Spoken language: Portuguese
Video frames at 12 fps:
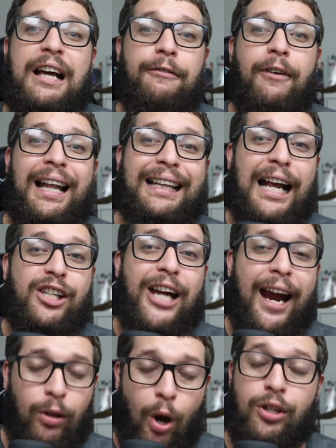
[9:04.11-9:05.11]
da fala da
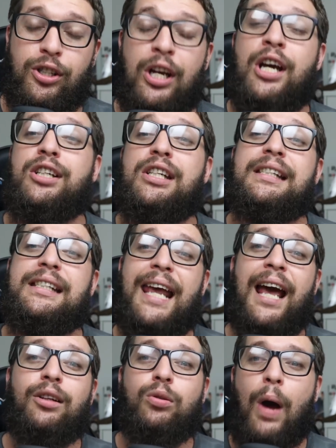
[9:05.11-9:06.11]
Charlotte
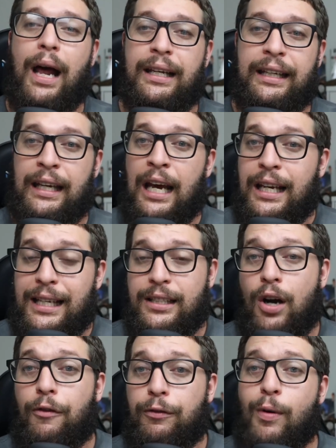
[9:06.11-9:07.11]
dizendo ali que se
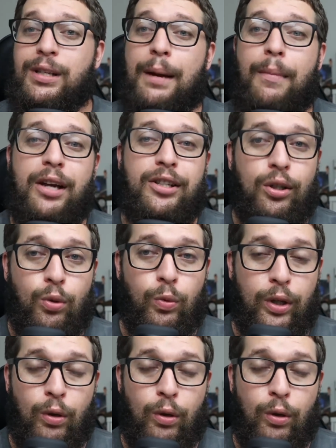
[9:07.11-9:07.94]
não fosse a magia do